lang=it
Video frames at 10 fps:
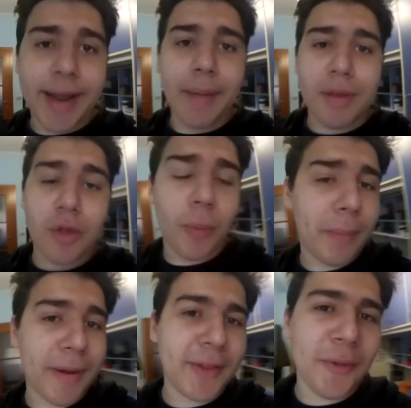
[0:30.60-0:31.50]
Raga, mi sto
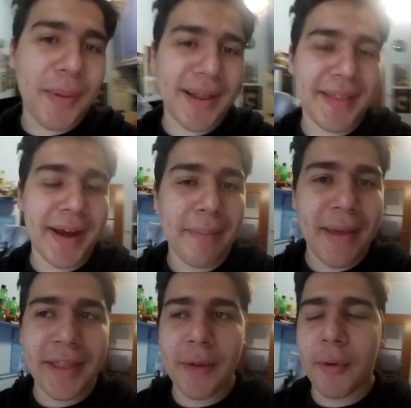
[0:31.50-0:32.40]
preparando per andare al
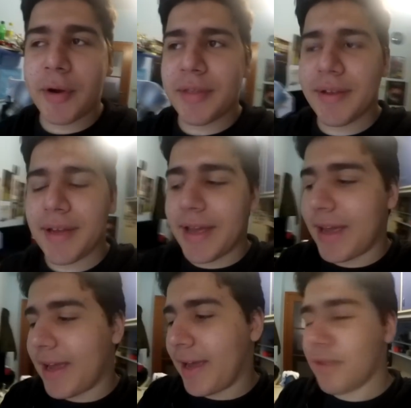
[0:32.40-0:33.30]
Media World.
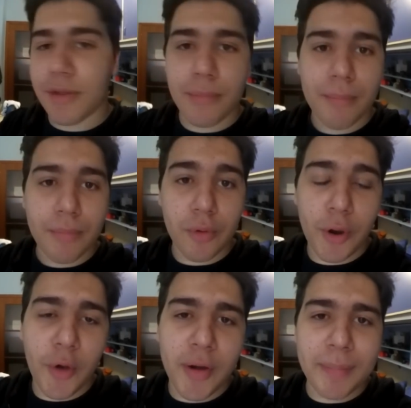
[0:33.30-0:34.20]
E sì, sono
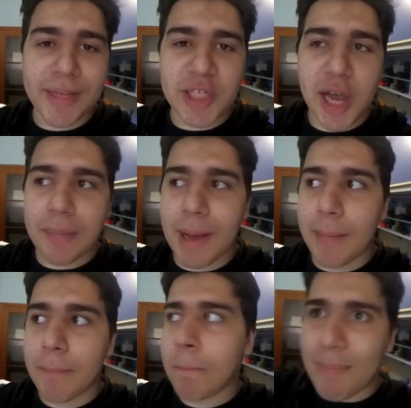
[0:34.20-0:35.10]
ancora in
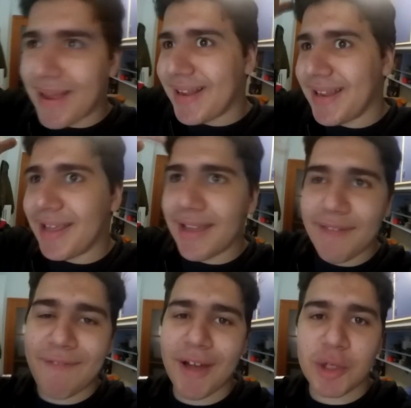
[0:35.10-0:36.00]
pigiama, capelli
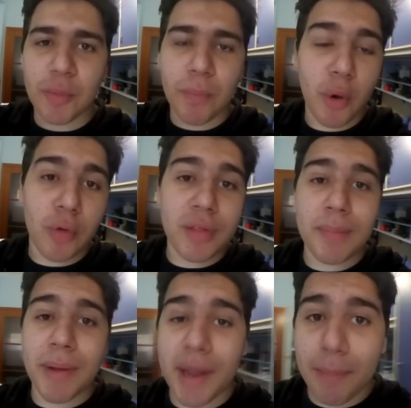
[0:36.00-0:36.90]
e faccia un po'
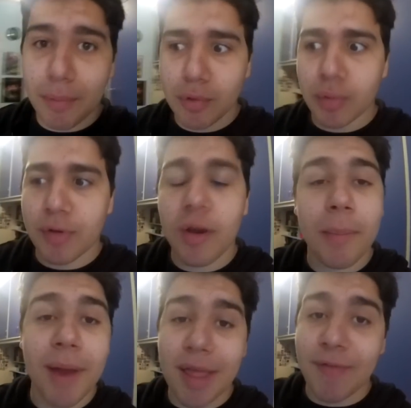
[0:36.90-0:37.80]
così perché appunto mi sono
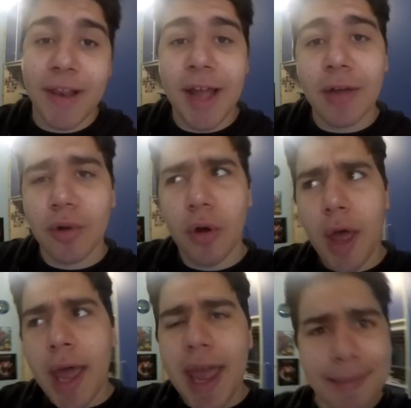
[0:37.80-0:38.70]
appena svegliato.
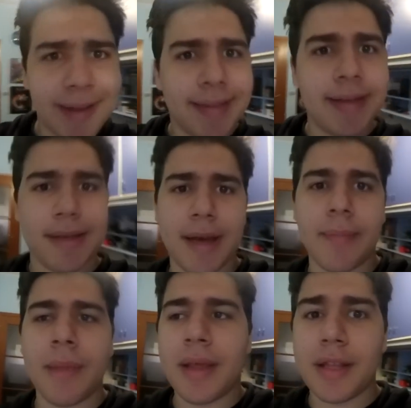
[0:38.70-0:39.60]
E
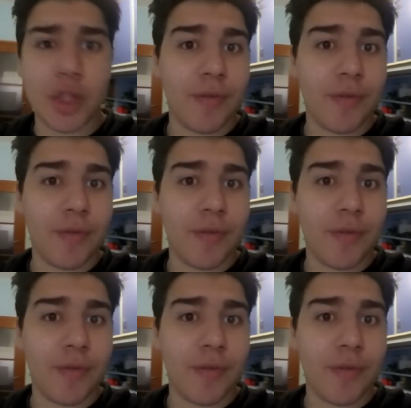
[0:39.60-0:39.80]
mattina di